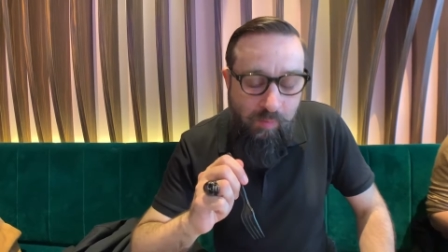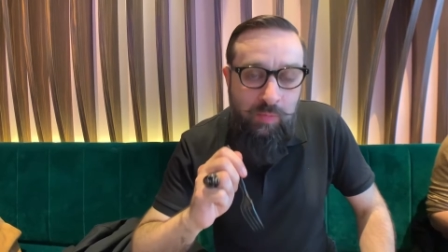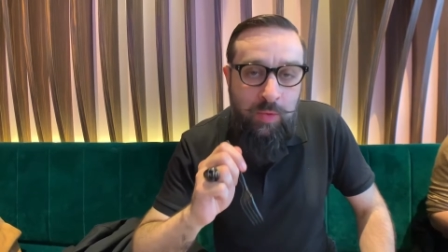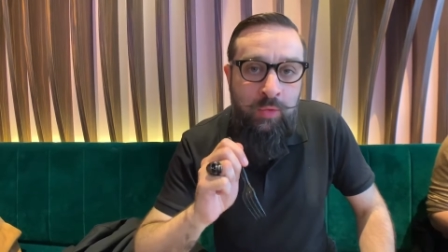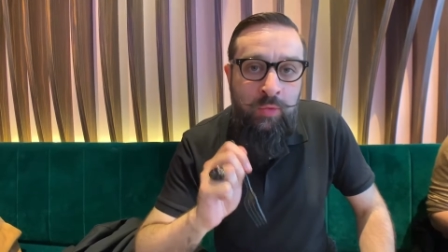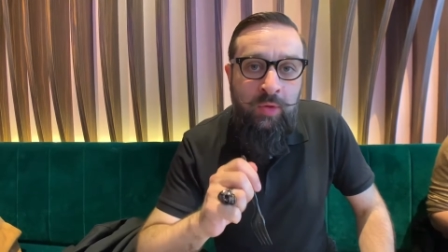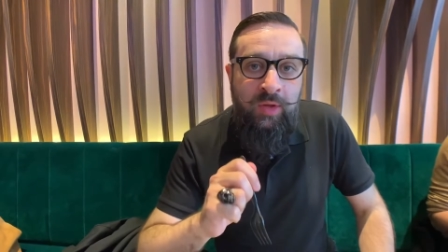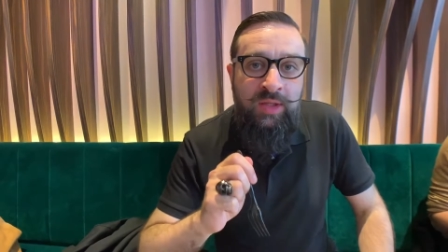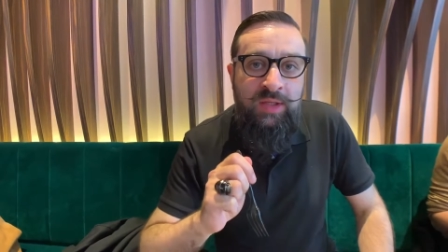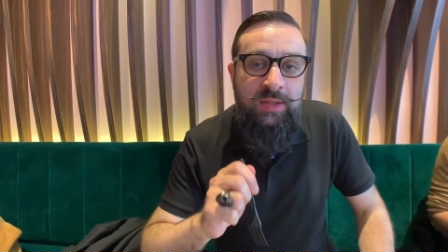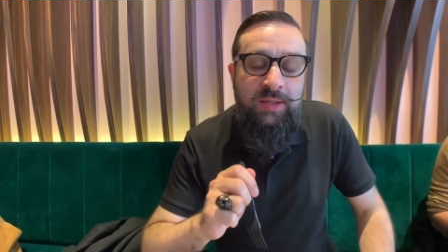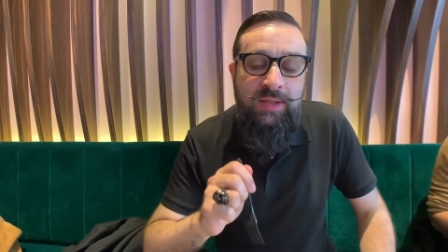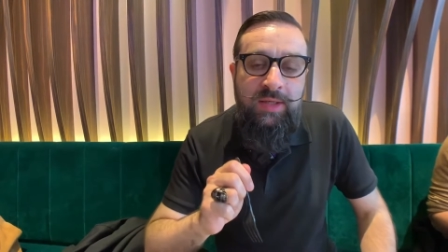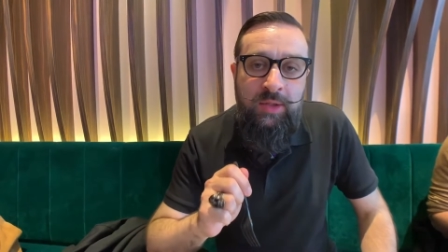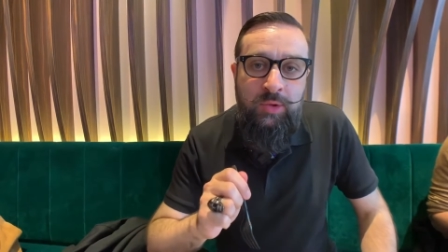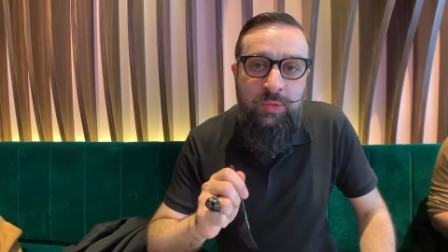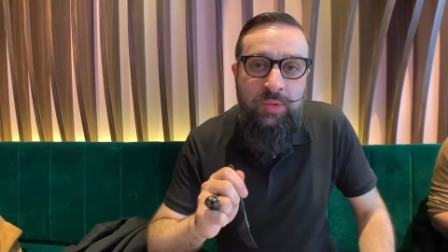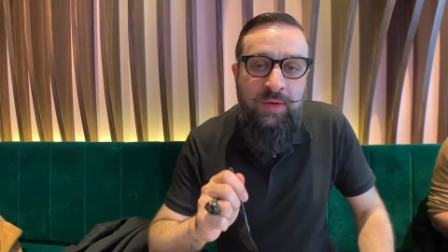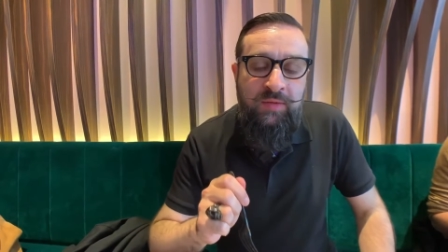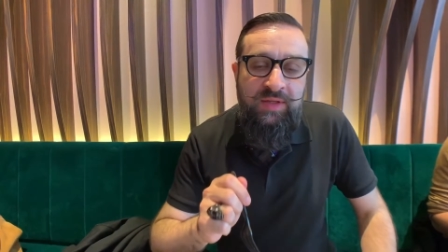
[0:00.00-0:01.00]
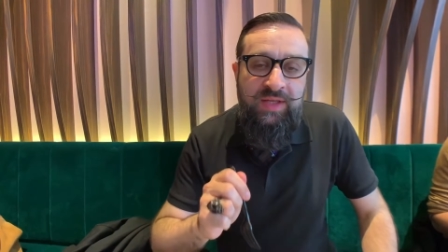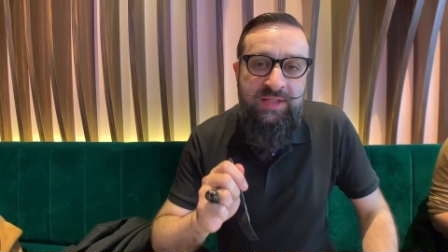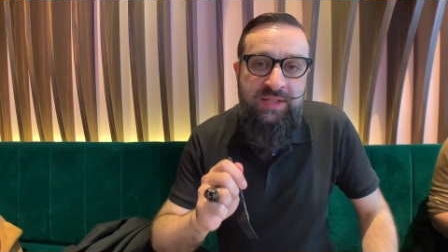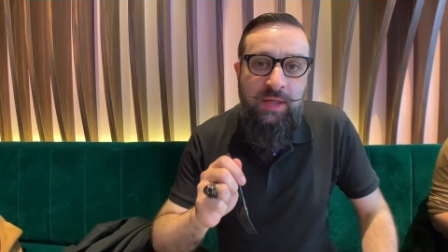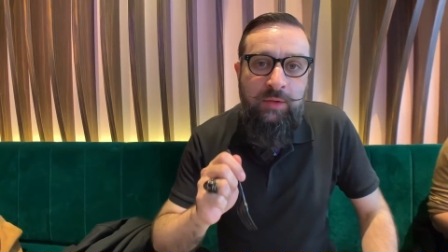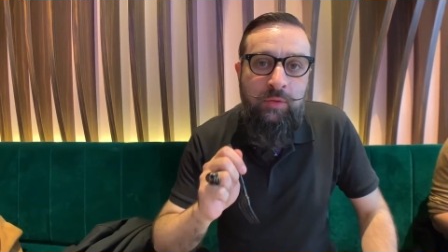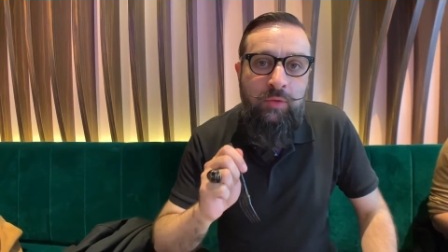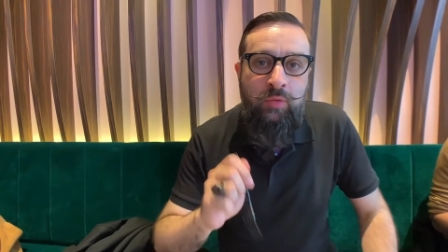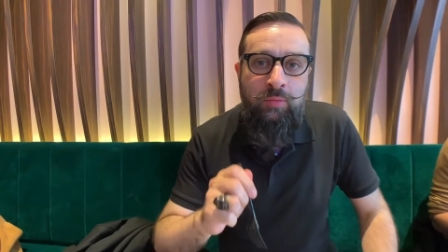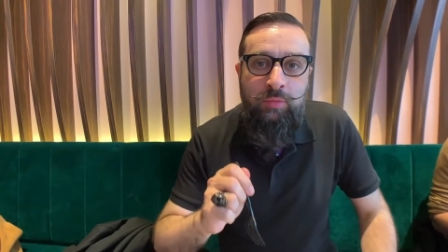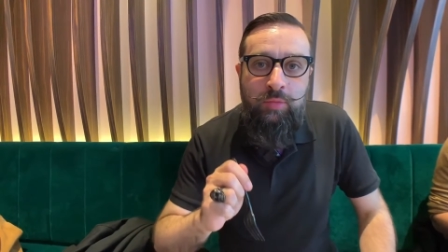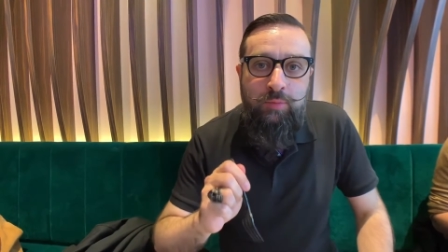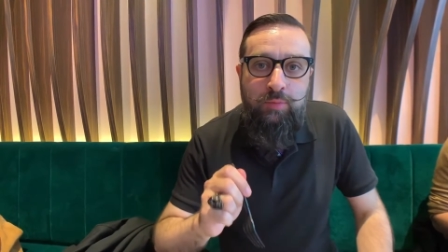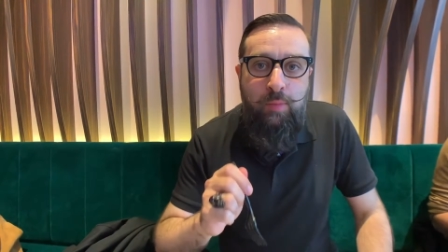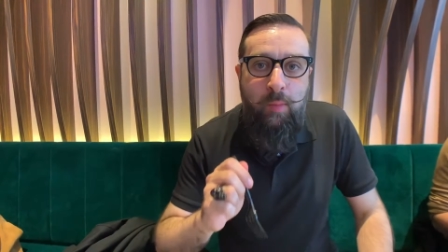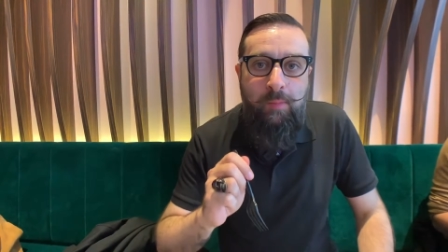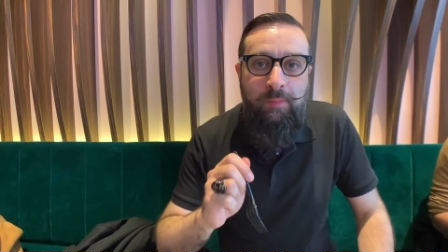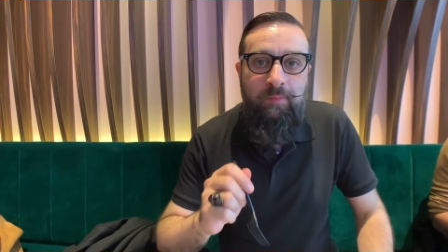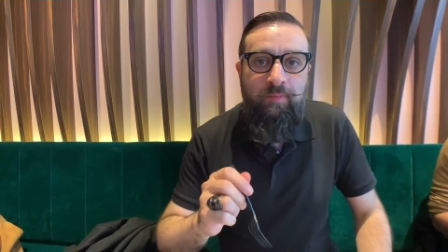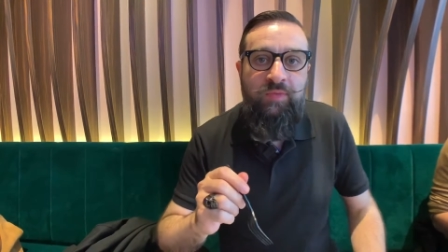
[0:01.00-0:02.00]
Le riz, des est cuit avec des algues kombu
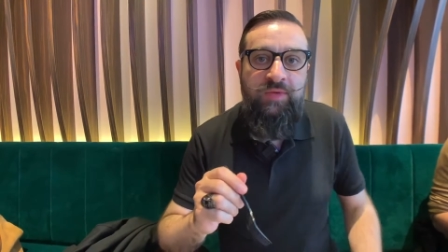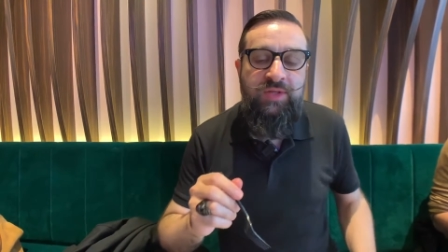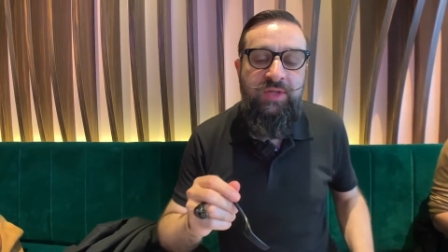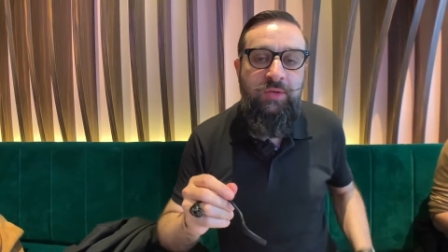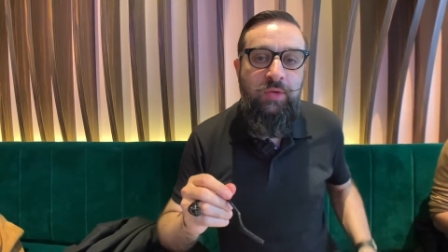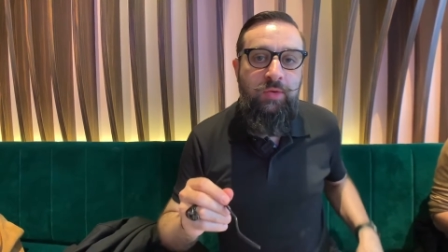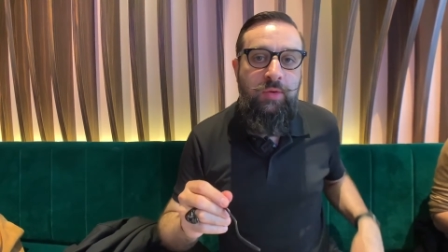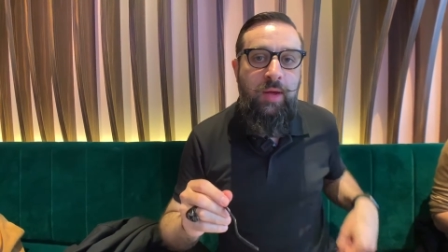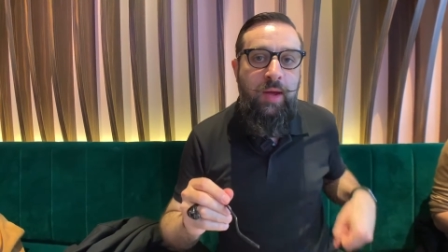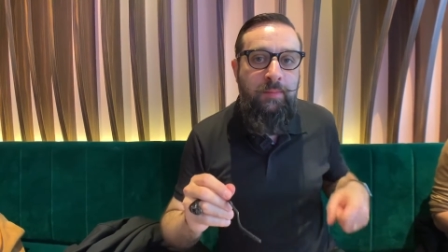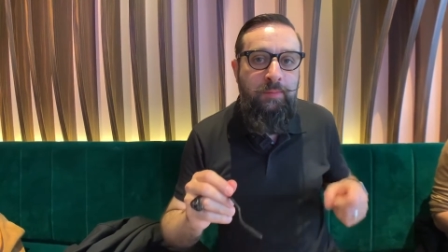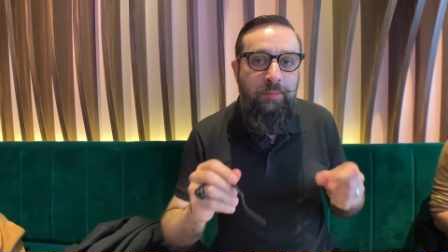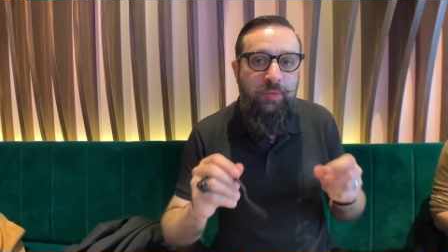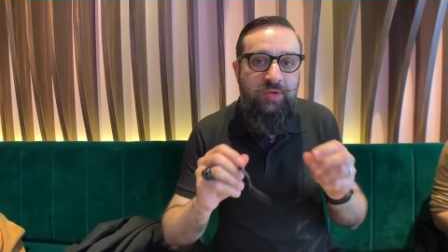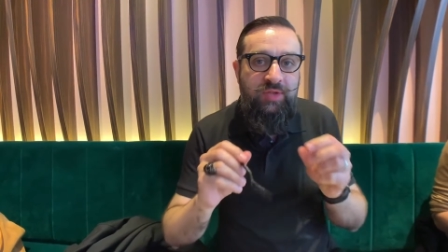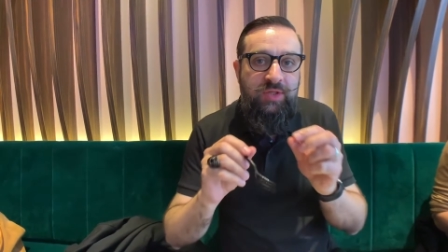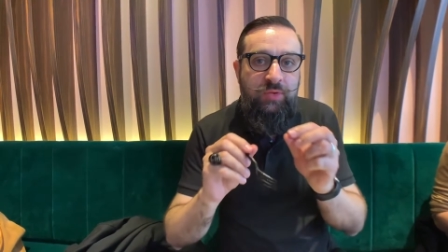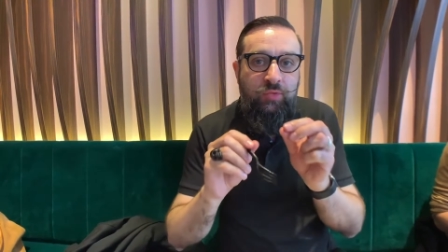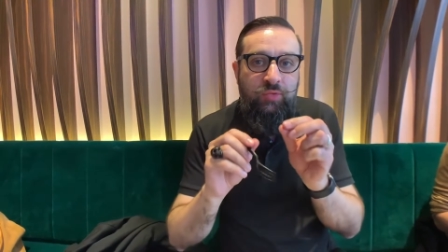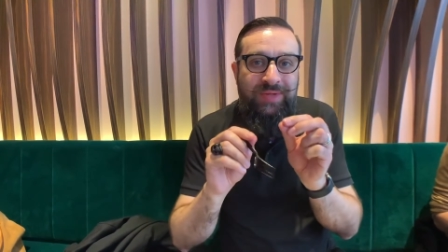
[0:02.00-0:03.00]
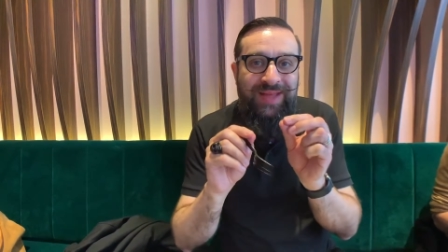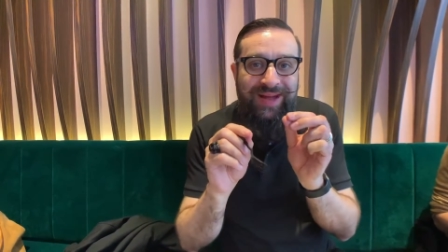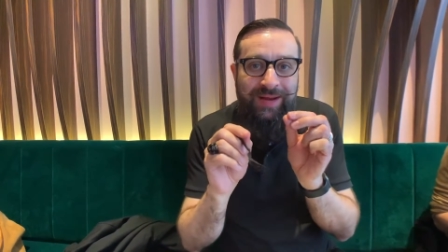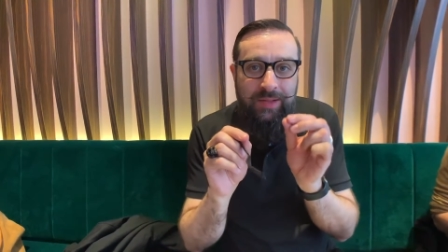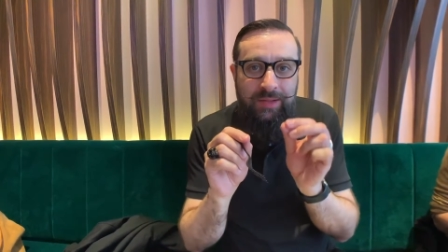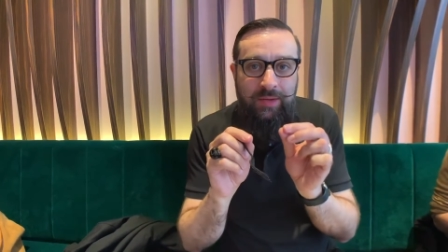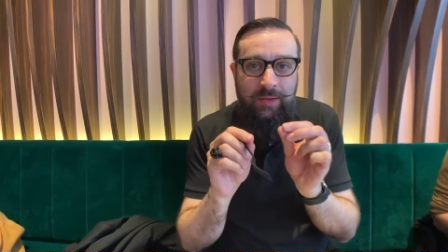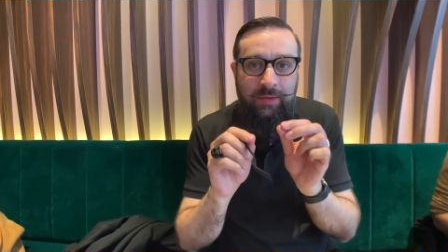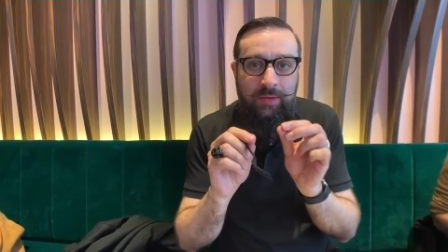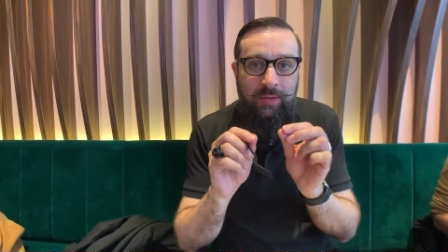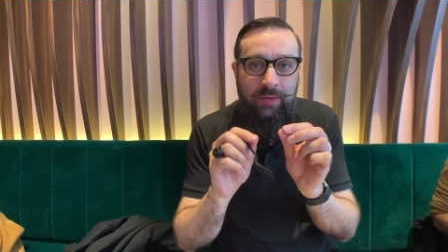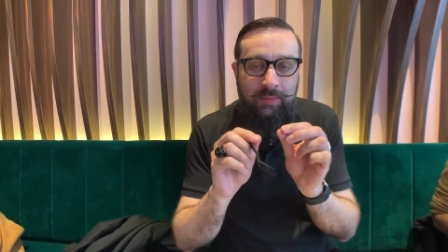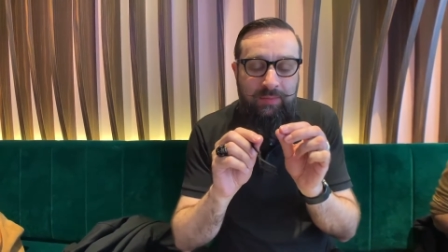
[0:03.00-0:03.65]
ce qui donne un petit goût d'algue,